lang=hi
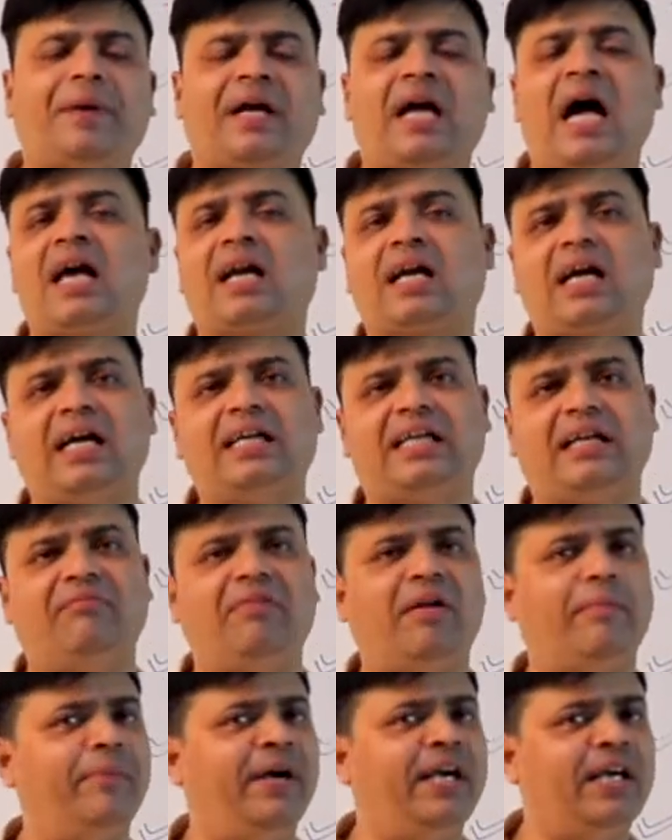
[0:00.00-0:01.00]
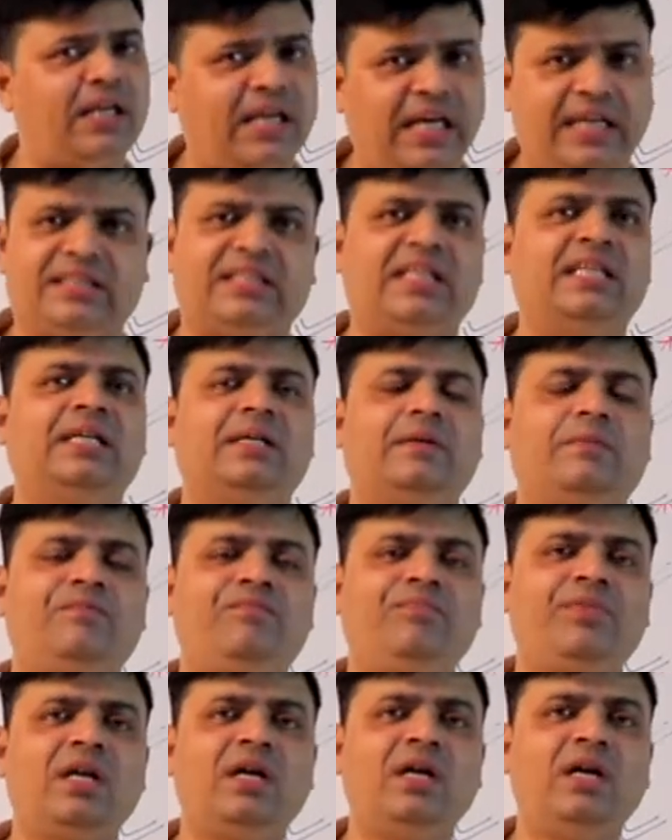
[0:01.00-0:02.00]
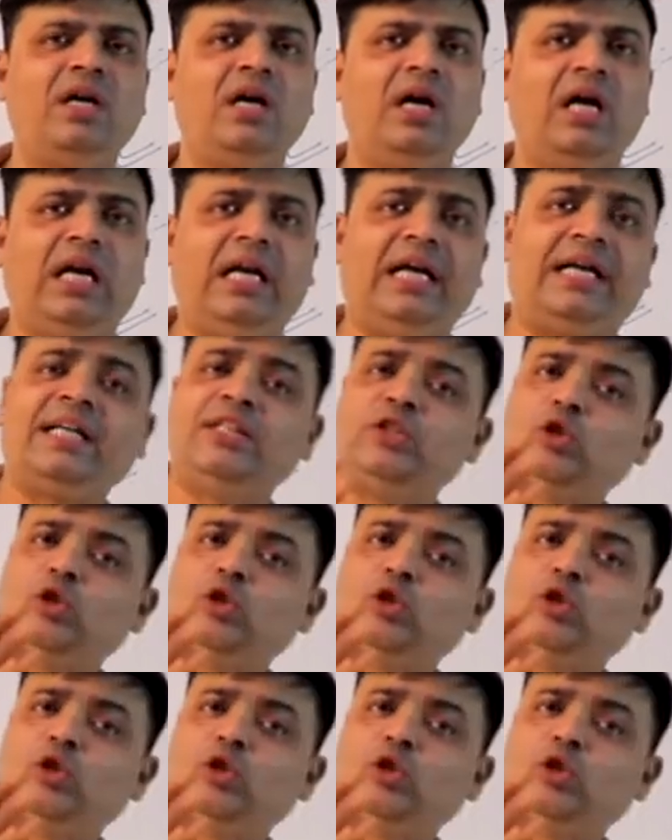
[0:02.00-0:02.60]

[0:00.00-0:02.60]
प्रकार का डेवलपमेंट कहते हैं लेकिन